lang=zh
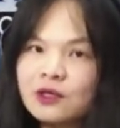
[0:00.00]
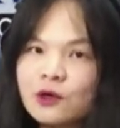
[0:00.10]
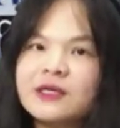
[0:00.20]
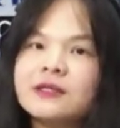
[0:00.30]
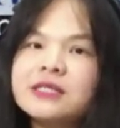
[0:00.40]
是
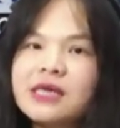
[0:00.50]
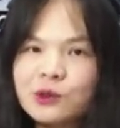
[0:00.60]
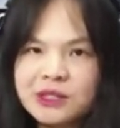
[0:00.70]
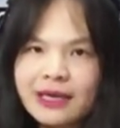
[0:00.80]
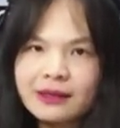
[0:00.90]
有一点
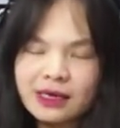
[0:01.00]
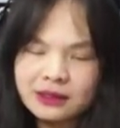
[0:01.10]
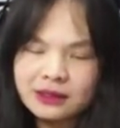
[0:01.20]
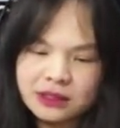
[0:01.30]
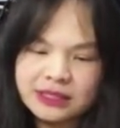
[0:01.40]
挑战的。
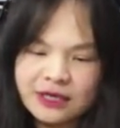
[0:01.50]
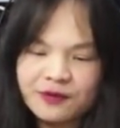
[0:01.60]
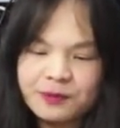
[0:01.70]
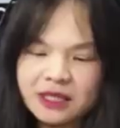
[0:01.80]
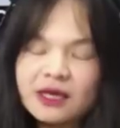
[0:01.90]
就是这一
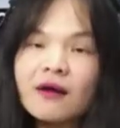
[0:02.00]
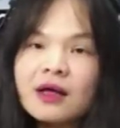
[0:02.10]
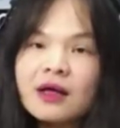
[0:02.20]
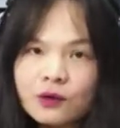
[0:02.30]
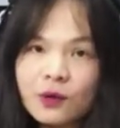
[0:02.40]
份民调，
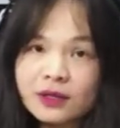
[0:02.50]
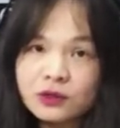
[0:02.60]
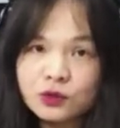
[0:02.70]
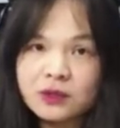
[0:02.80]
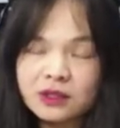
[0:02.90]
另外
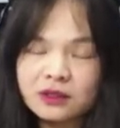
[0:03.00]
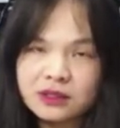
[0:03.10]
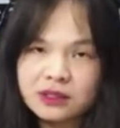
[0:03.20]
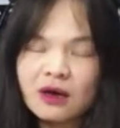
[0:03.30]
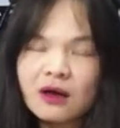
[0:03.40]
做的
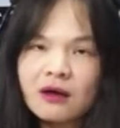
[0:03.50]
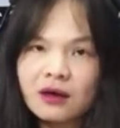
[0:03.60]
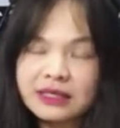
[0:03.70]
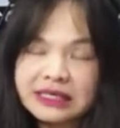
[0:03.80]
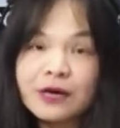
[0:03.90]
这个
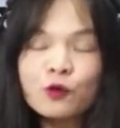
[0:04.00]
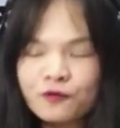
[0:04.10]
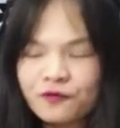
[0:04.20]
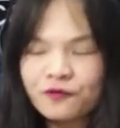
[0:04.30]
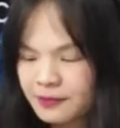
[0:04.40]
呃一个
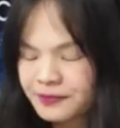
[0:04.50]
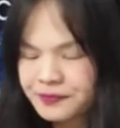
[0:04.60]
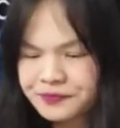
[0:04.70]
部分。